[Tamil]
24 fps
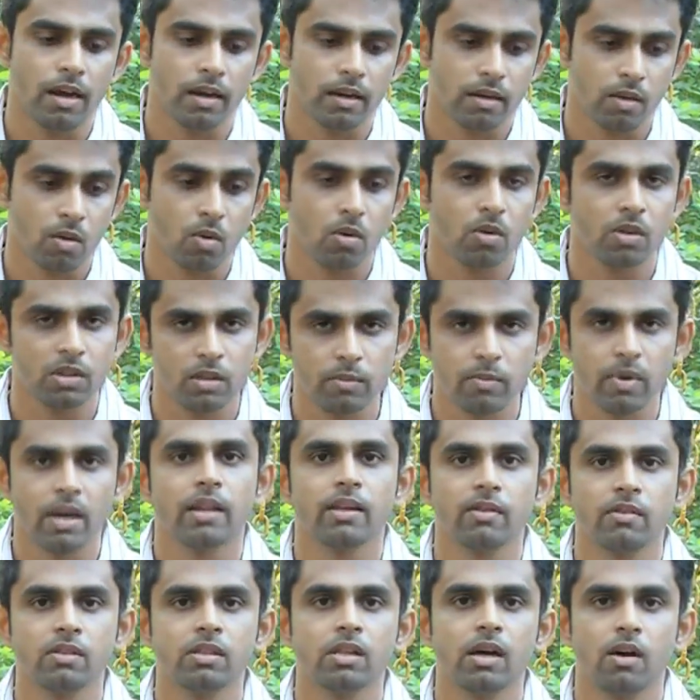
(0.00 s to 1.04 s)
அண்டு ஓ இந்த
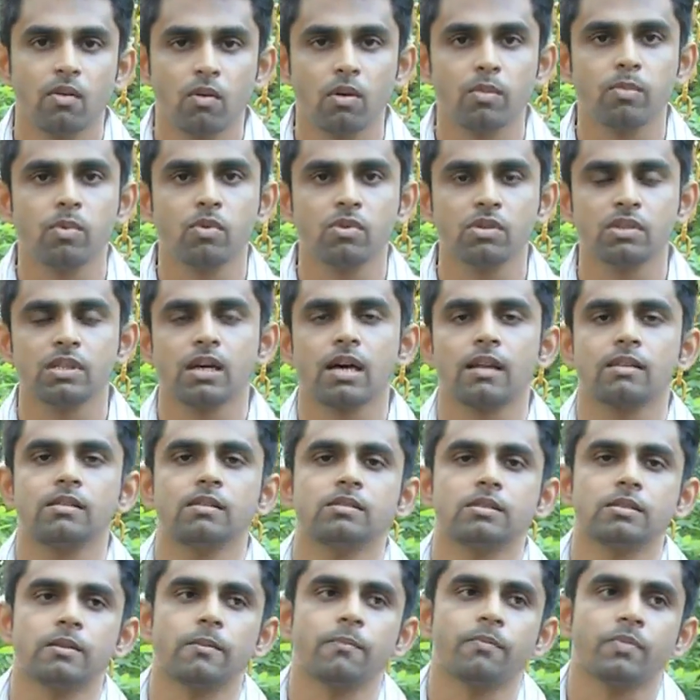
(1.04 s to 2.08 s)
மாதிரி வந்து அவங்களுக்கு புதுசாக
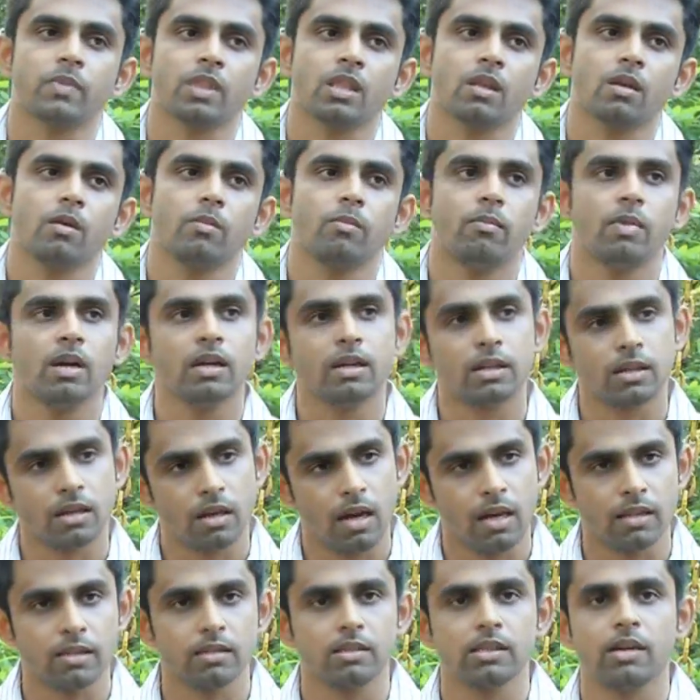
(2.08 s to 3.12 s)
இருந்துச்சு பட்
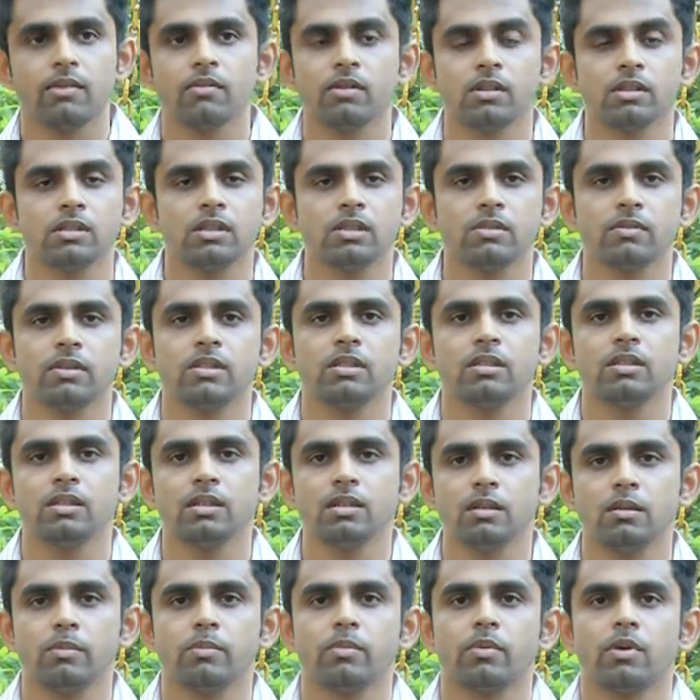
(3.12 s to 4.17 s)
அதை தவிர்த்து வந்து
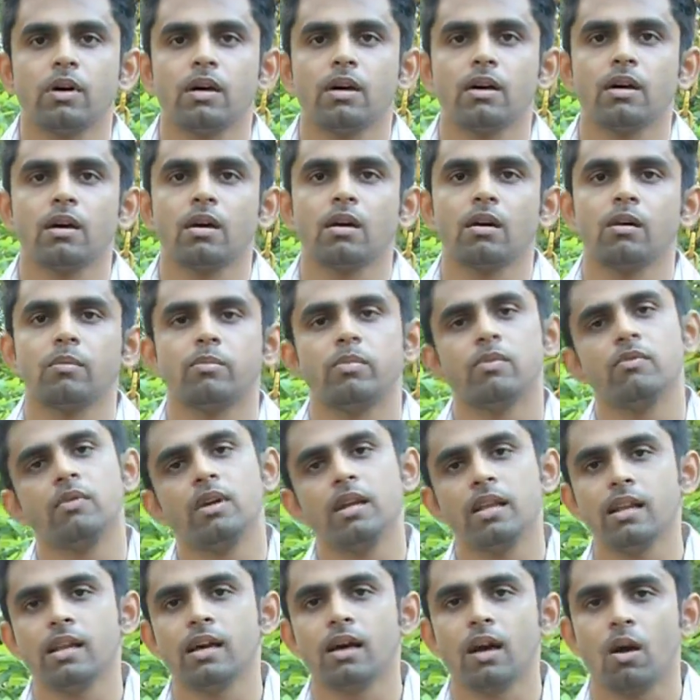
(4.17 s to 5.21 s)
இப்போ இப்போ
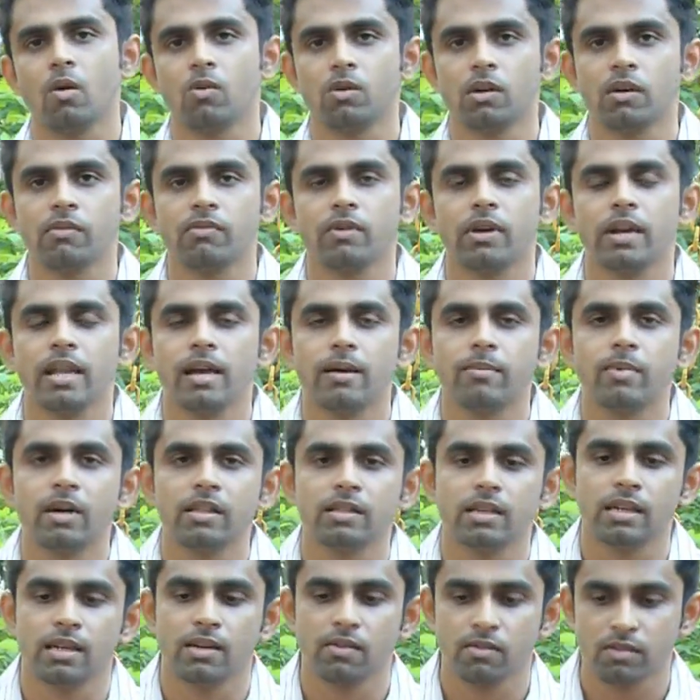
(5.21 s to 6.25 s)
வெளியில் அவுட் ஆஃப் இந்தியா
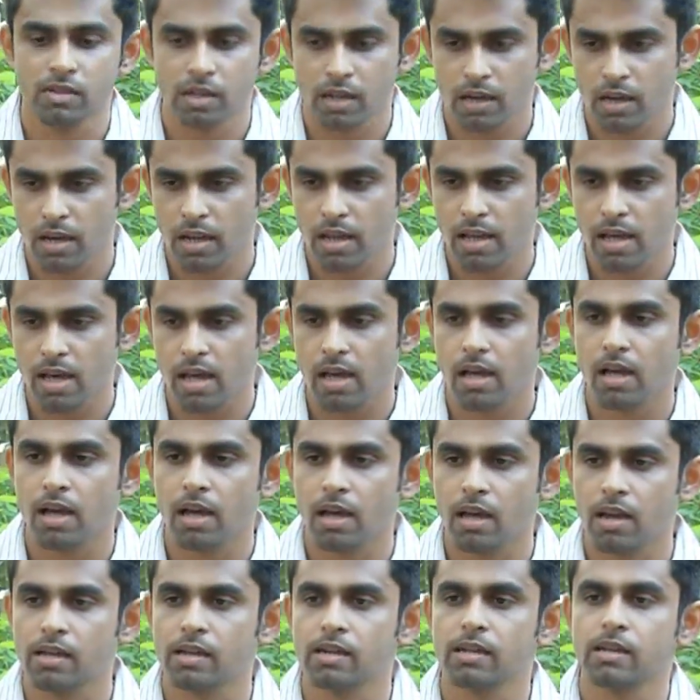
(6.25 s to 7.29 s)
பார்த்திங்கன்னா வந்து
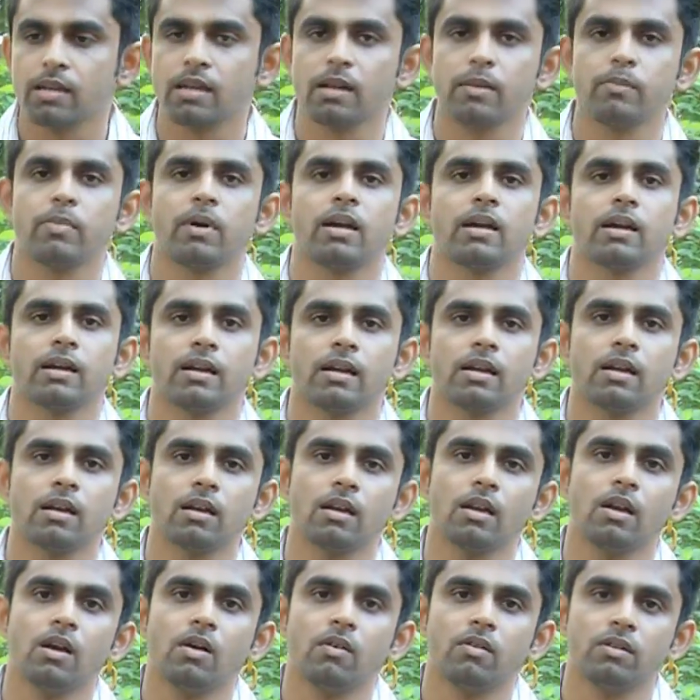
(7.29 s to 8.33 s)
இந்தியாவில் இருக்கிற படங்கள்
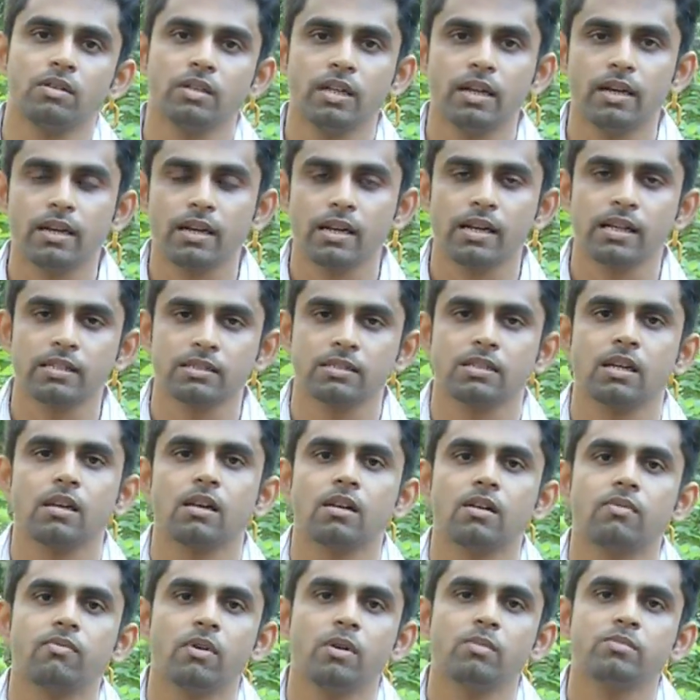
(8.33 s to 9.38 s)
வந்து
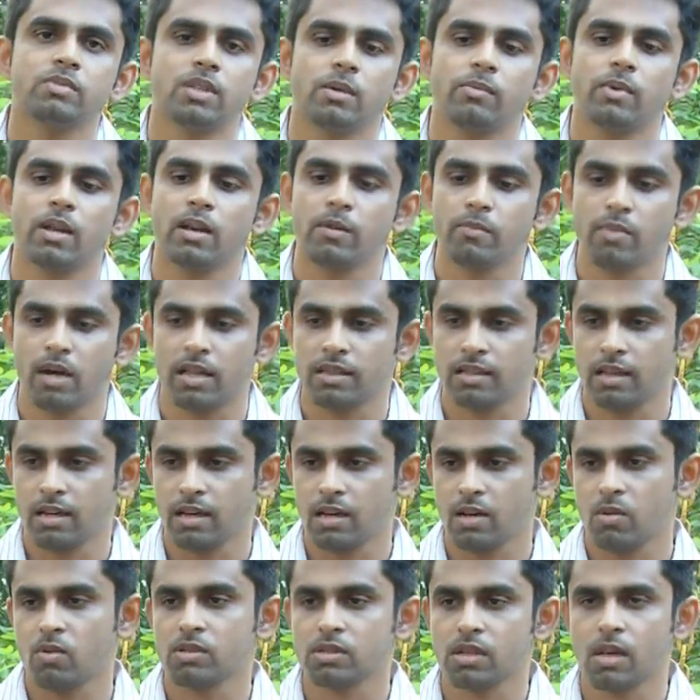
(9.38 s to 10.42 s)
இன்டர்நேஷ்னல் ஃபிலிம்ஸ் அப்படின்னு
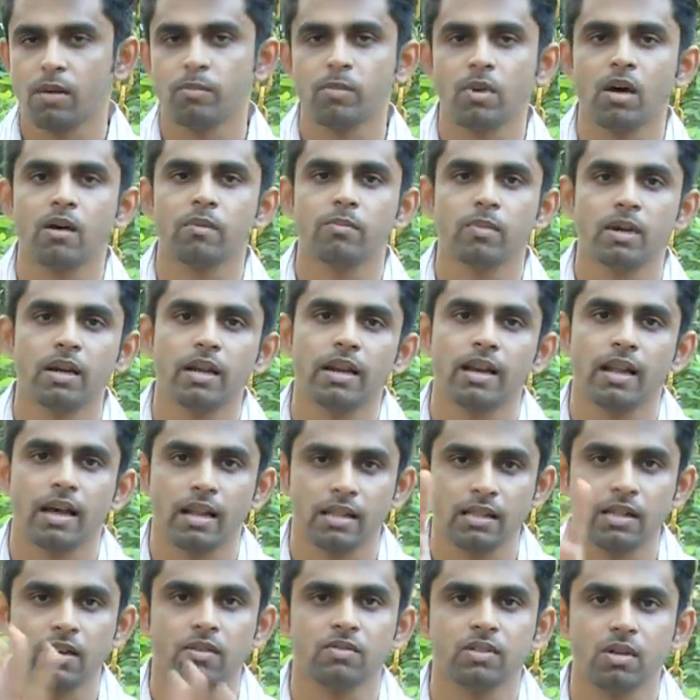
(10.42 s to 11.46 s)
பார்த்தீங்கன்னா ஒரு ஸ்லம் டாக்
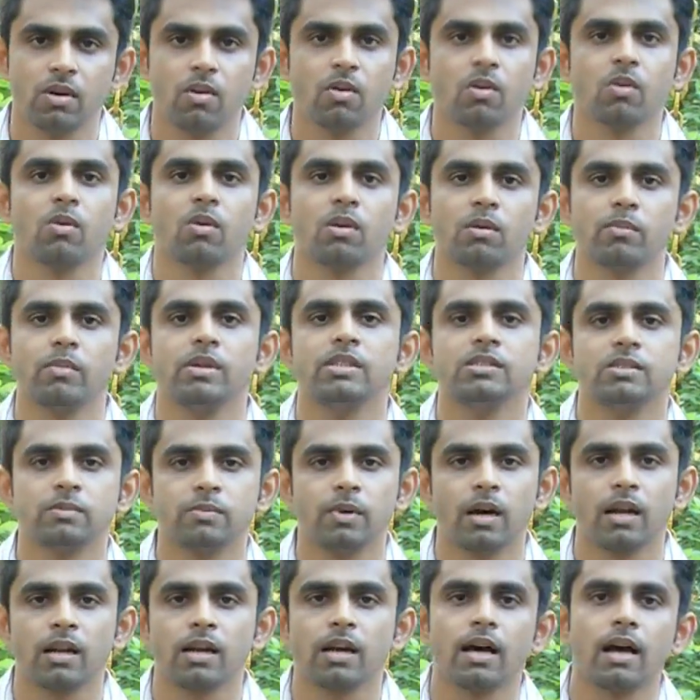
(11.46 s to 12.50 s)
மில்லியனர் தான் வந்து அவங்களுக்கு ஒரு பெஞ்ச்
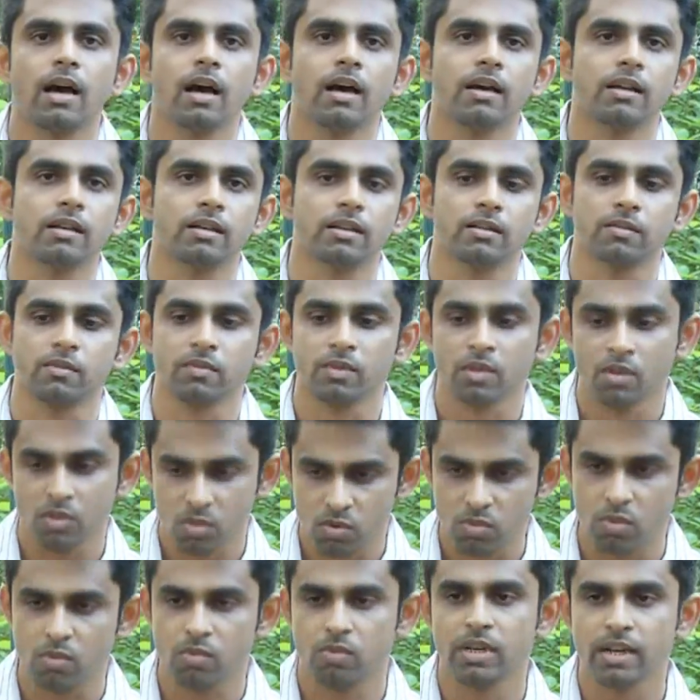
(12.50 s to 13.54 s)
மார்க்காக இருக்குது
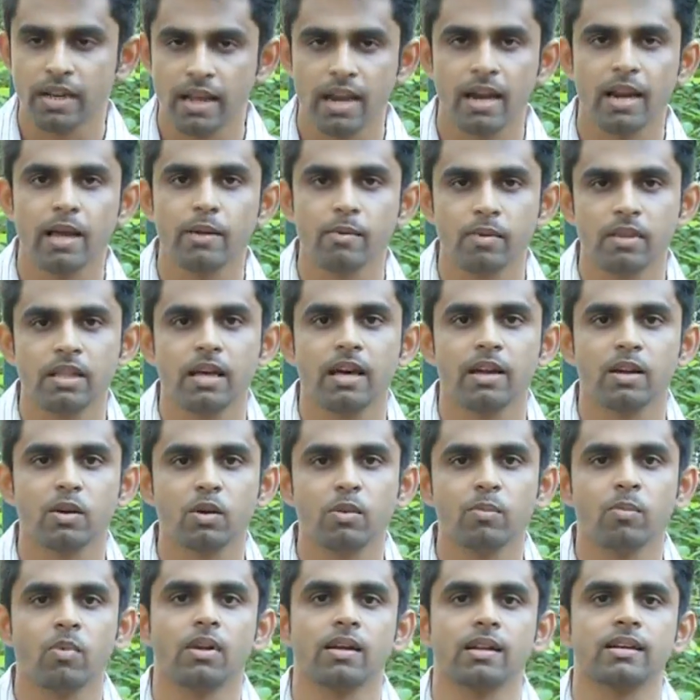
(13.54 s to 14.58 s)
ஸோ இந்தியானா இப்படி தான்
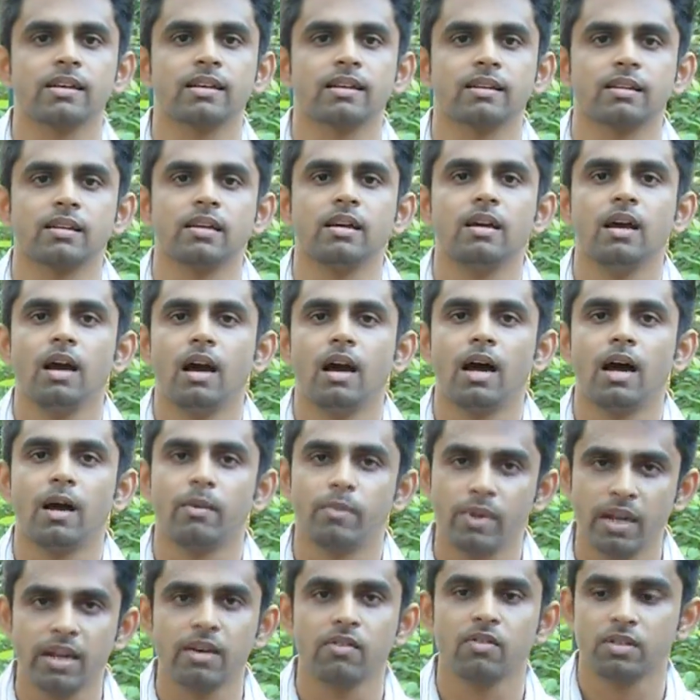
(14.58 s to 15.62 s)
இருக்கும் போல இருக்குது
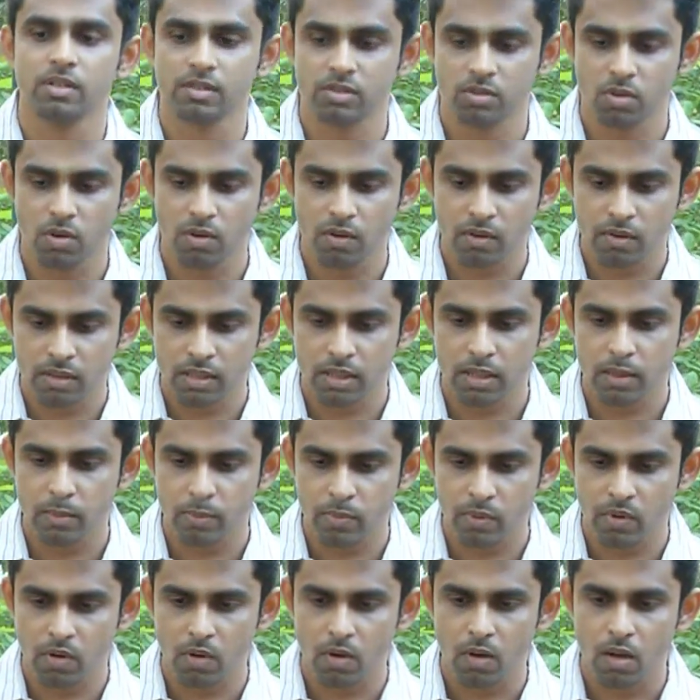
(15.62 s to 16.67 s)
அப்படின்னு வந்து ஸோ வந்து
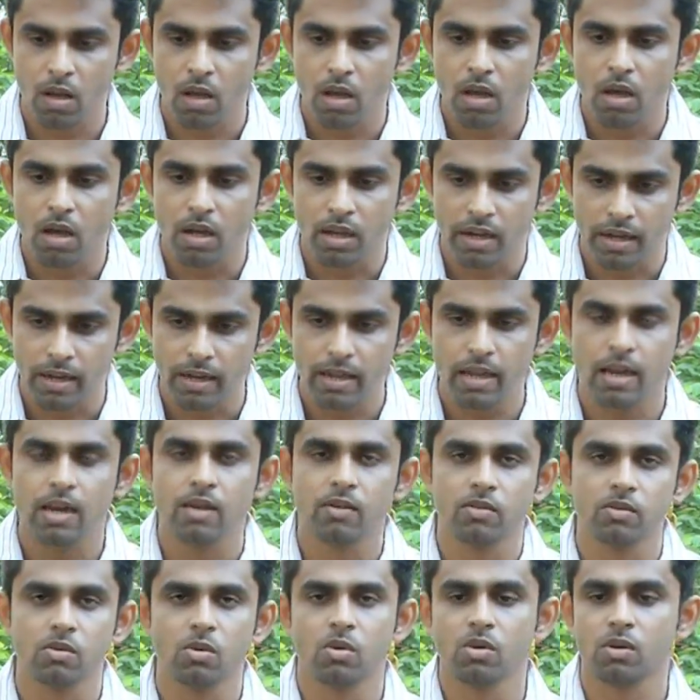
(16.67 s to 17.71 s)
இப்போது
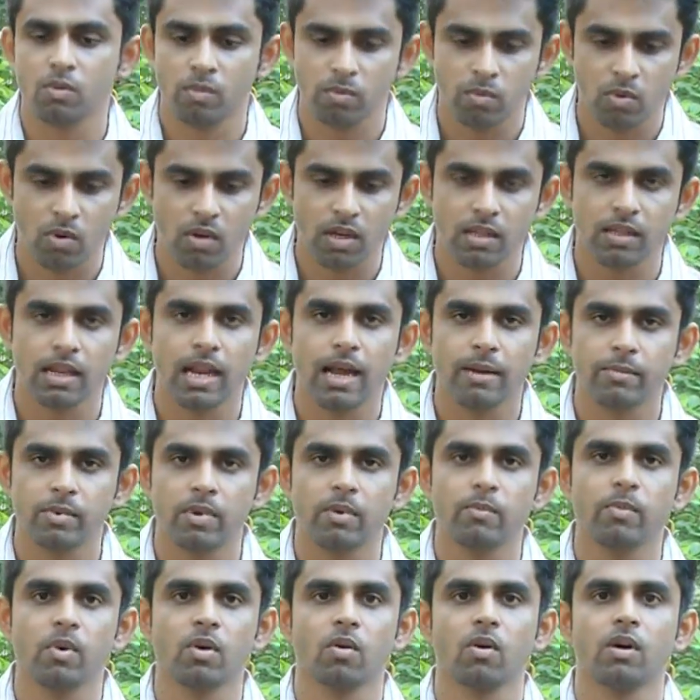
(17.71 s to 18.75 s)
இந்தியாவில் வந்து ஒரு உட்காந்து
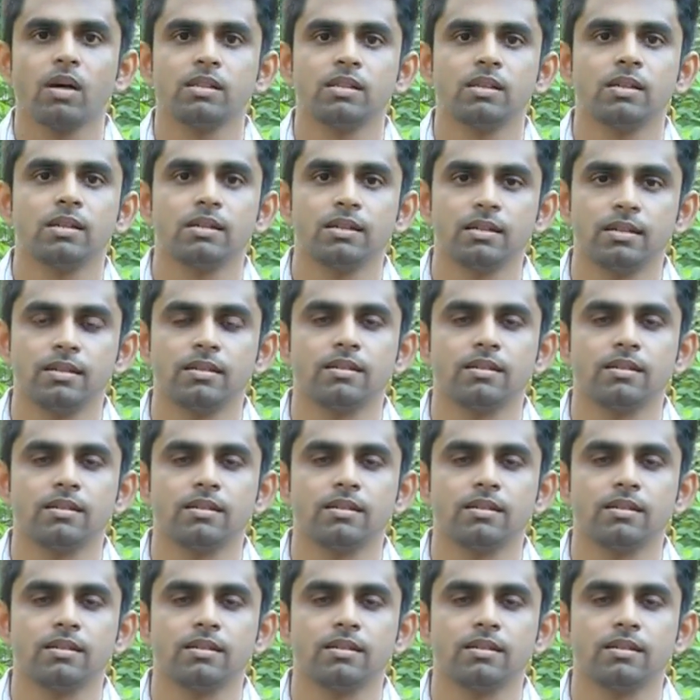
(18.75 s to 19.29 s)
லேப்டாப்பில் உட்காந்து